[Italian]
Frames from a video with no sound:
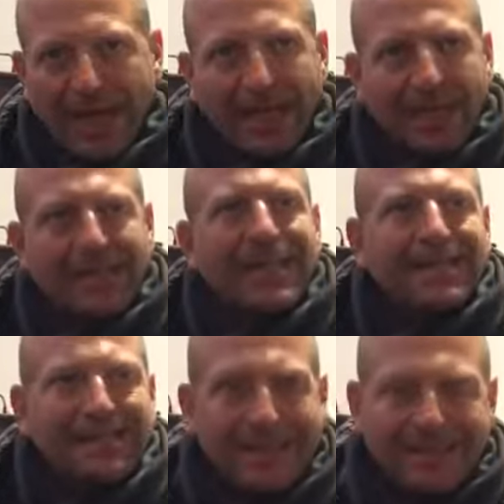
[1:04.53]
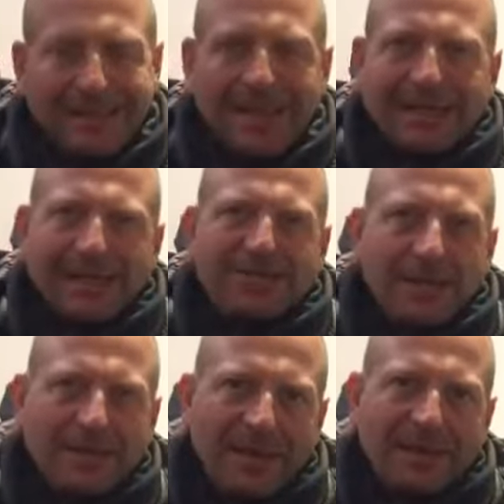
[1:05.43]
anche dei ritardi nei
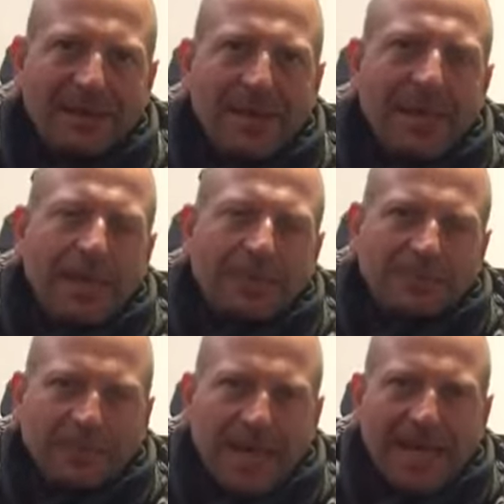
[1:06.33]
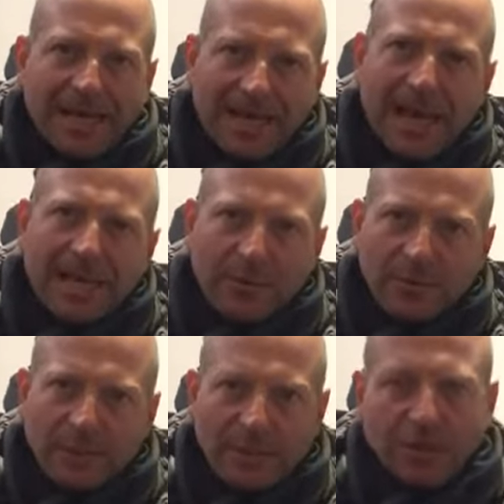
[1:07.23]
trasferimenti mh, erariali e
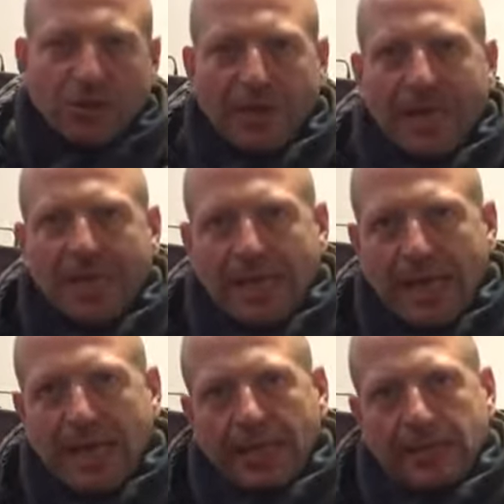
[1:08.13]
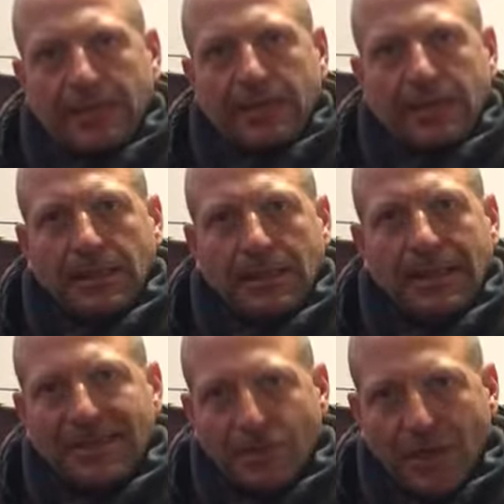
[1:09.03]
quindi regionali e eh,
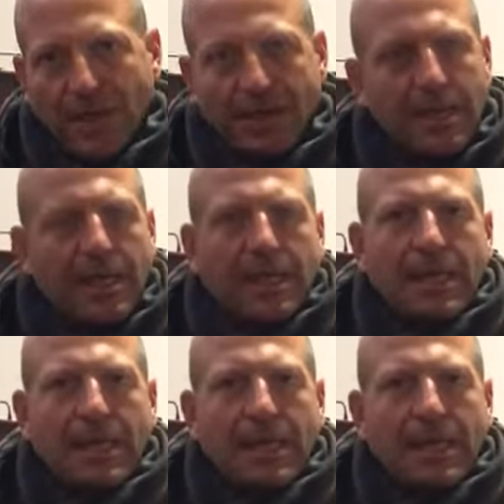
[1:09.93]
nazionali,